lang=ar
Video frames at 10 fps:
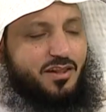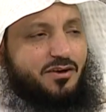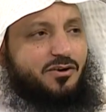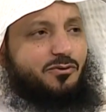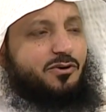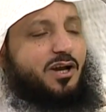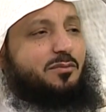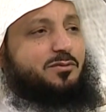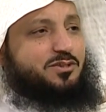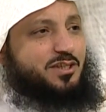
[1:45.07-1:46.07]
أعوذ بالله
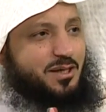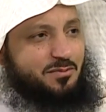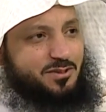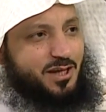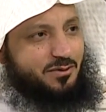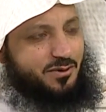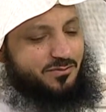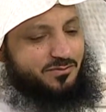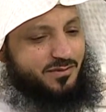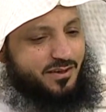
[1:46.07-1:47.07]
وكان مستجاب الدعوة
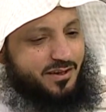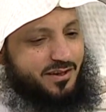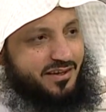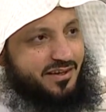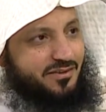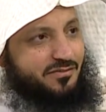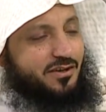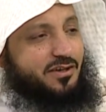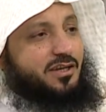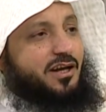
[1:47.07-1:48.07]

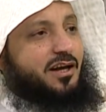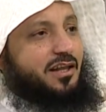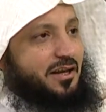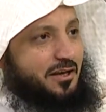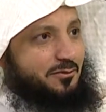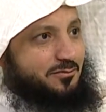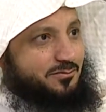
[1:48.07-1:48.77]
فدعا عليها